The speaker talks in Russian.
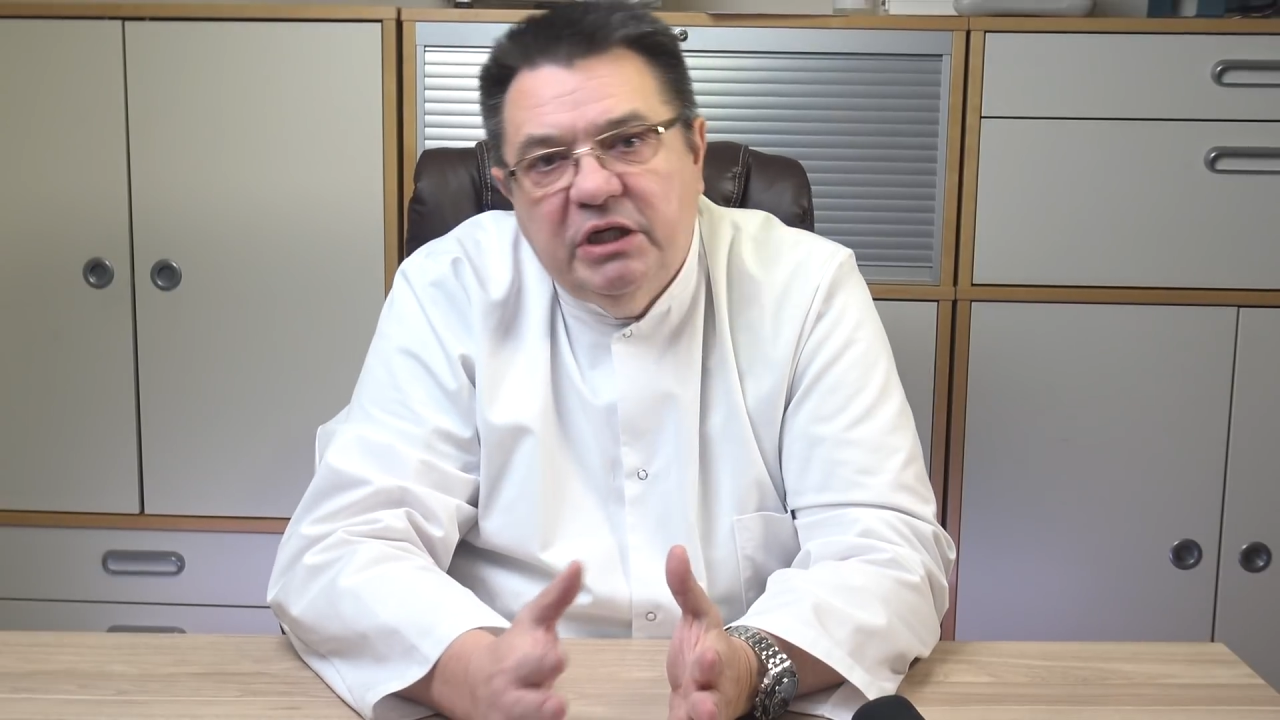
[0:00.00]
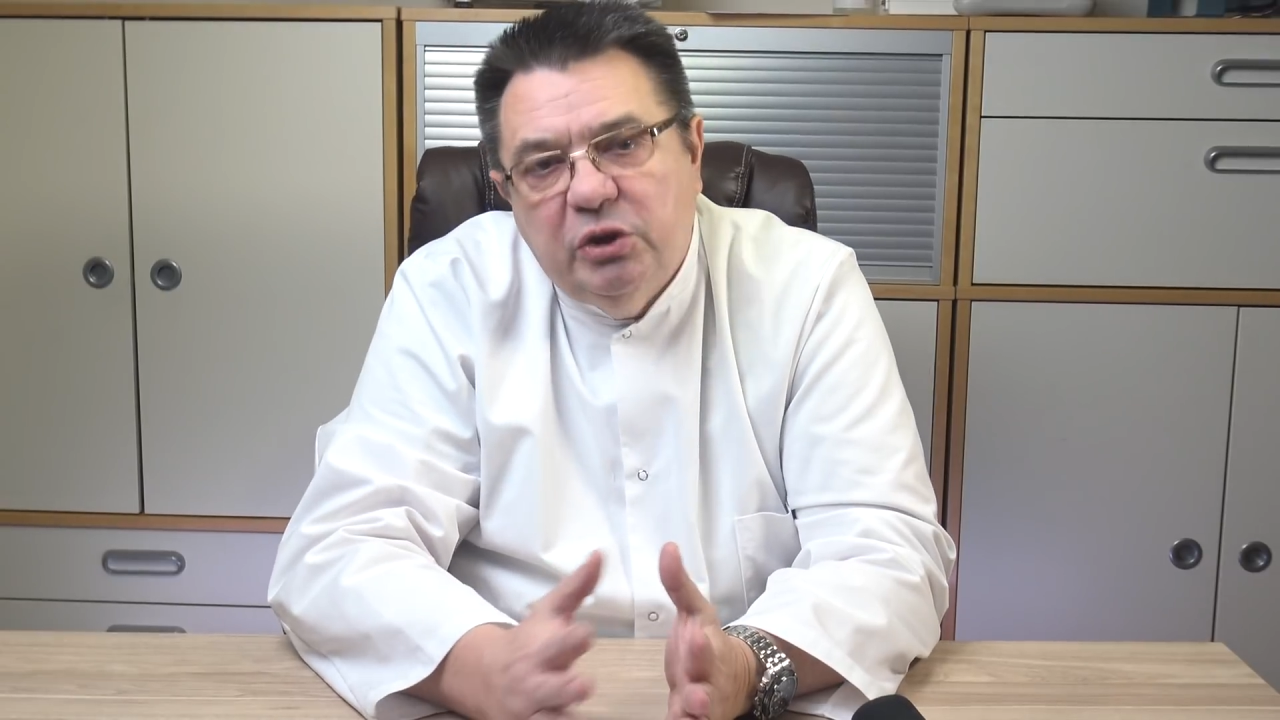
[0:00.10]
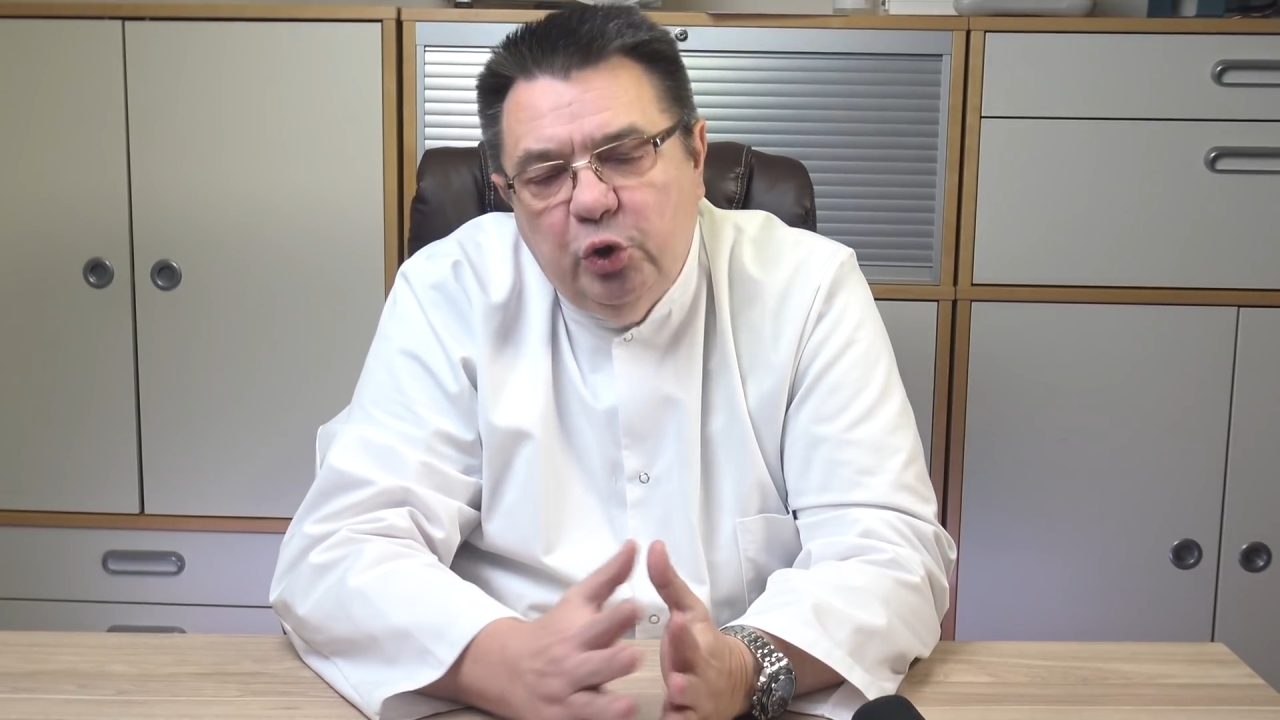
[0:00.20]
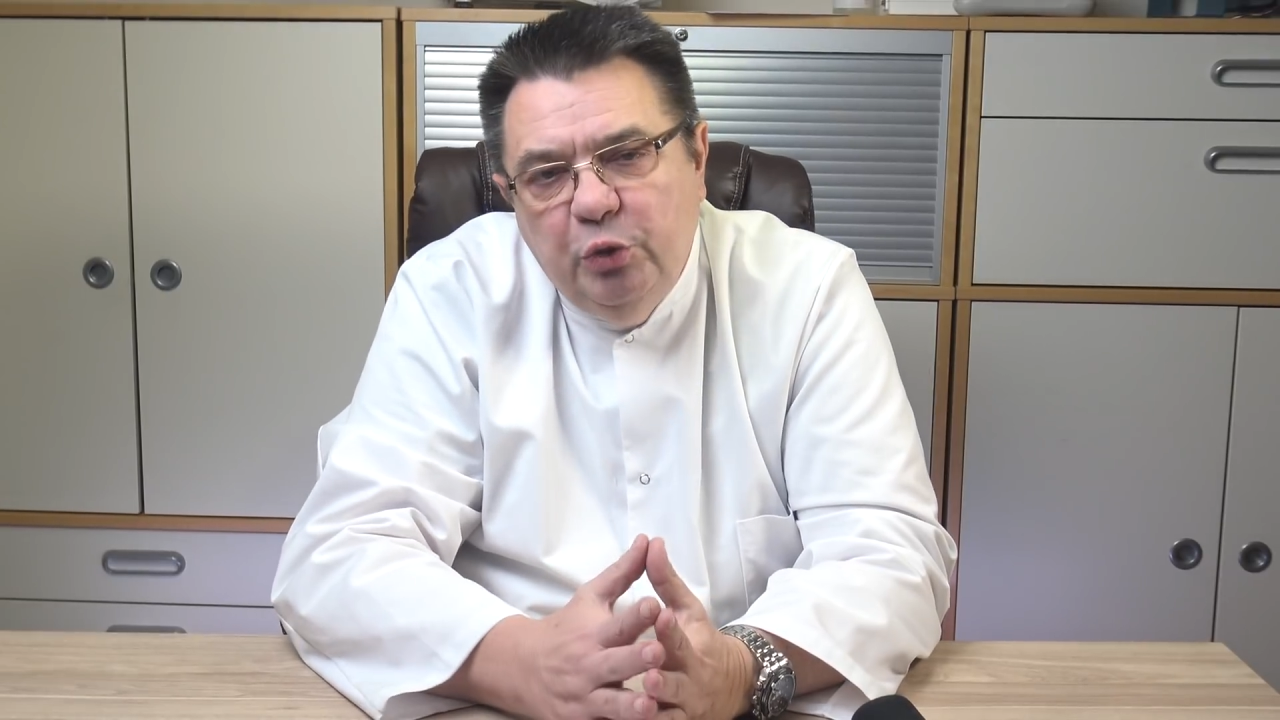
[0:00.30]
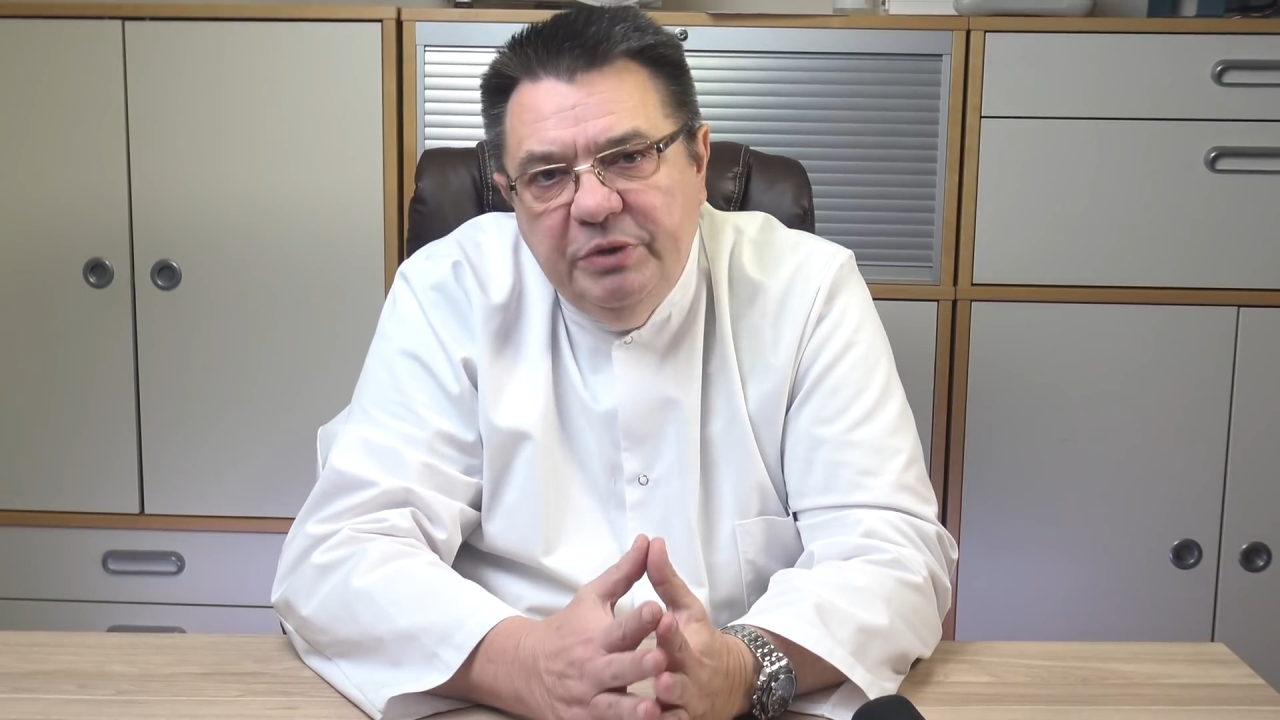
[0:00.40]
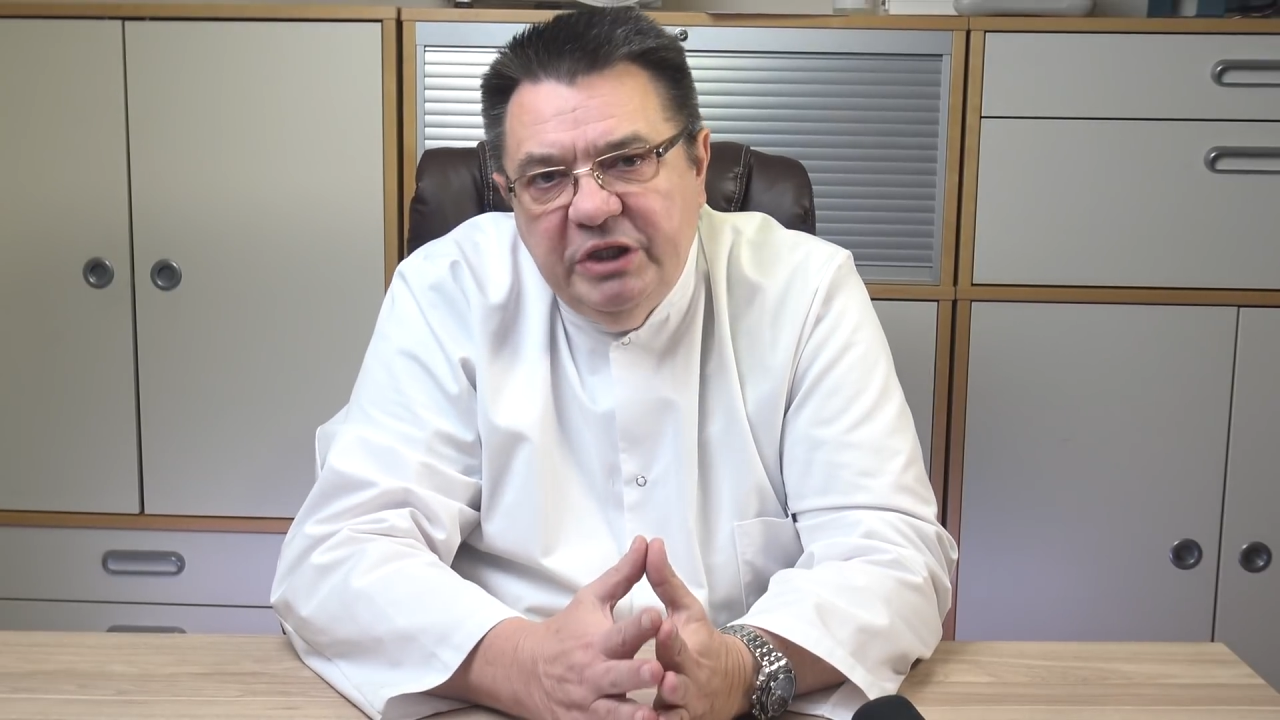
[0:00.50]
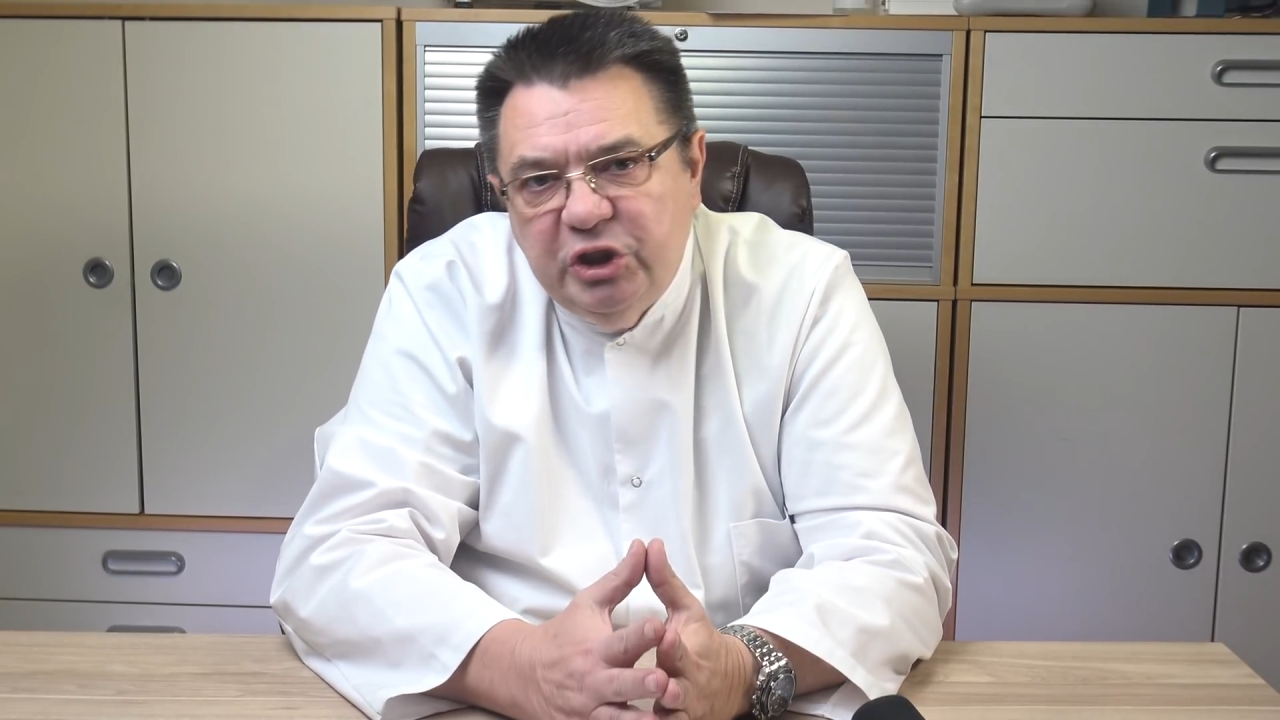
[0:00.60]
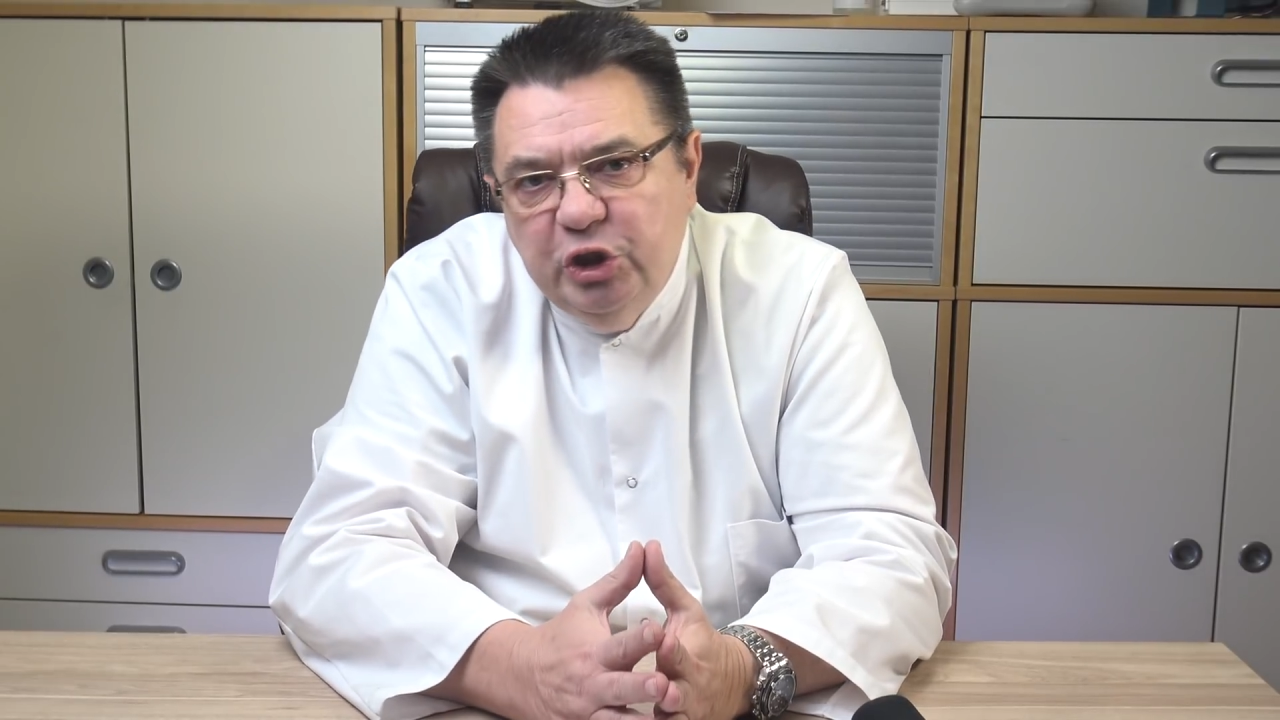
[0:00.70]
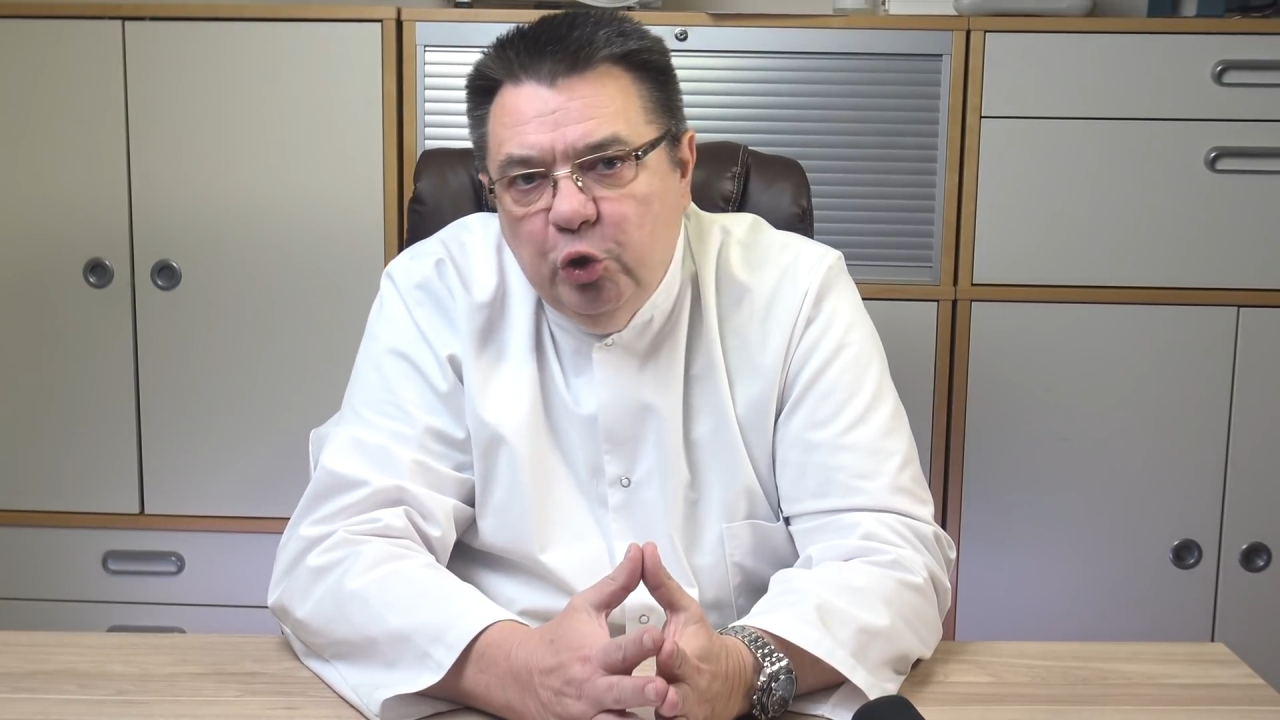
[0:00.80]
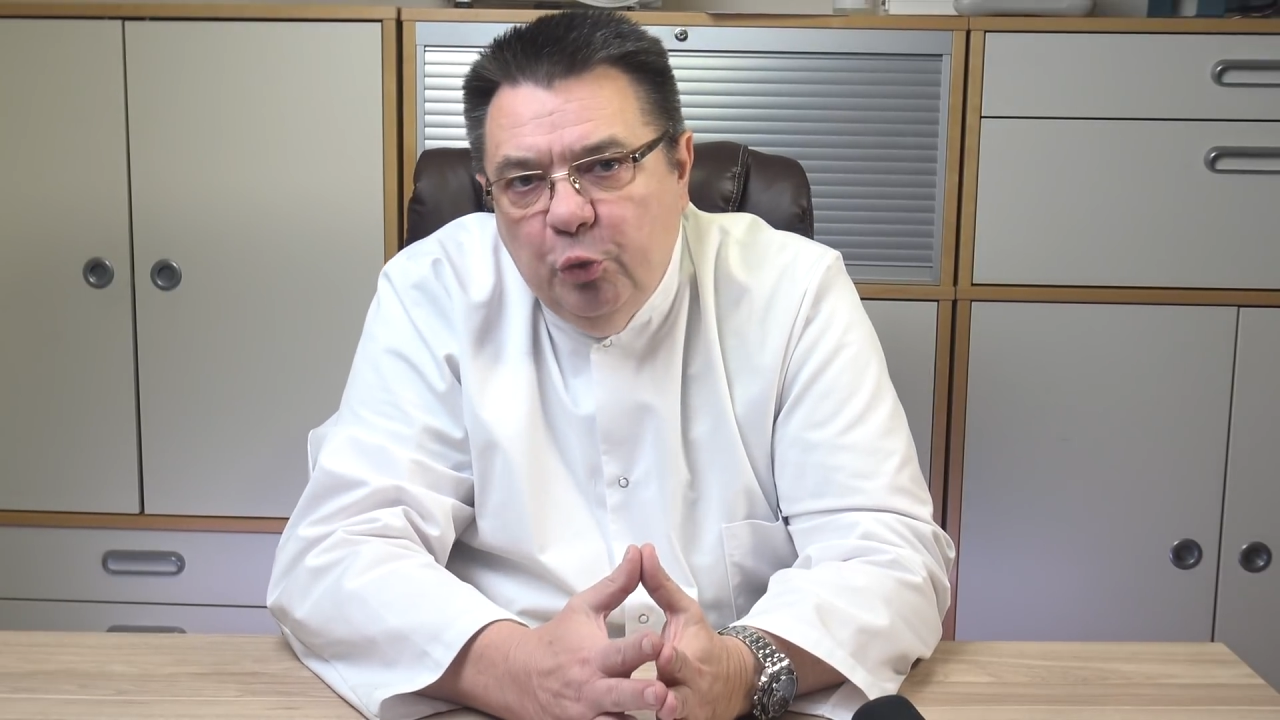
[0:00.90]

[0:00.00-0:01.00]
которую мы должны